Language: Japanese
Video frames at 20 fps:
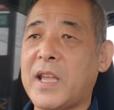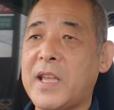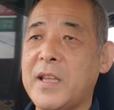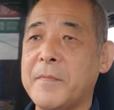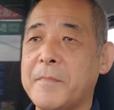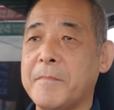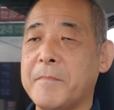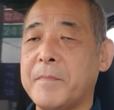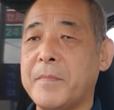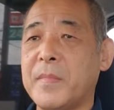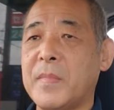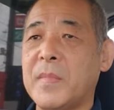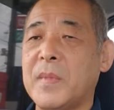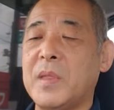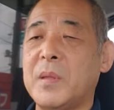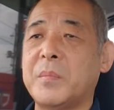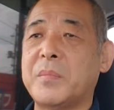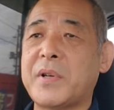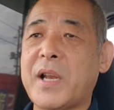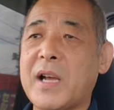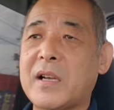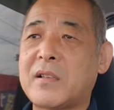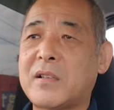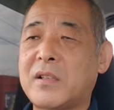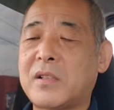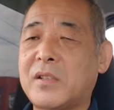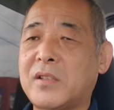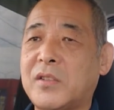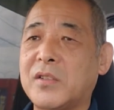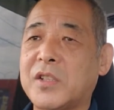で、ブラッ
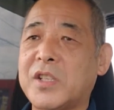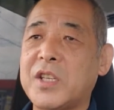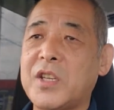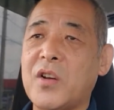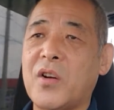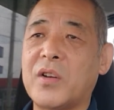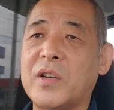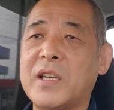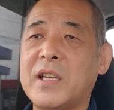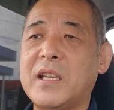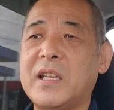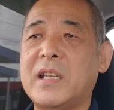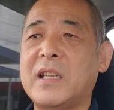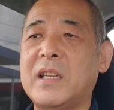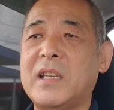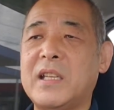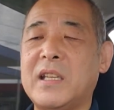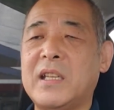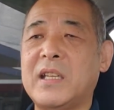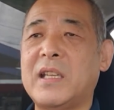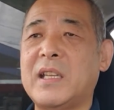ク企業に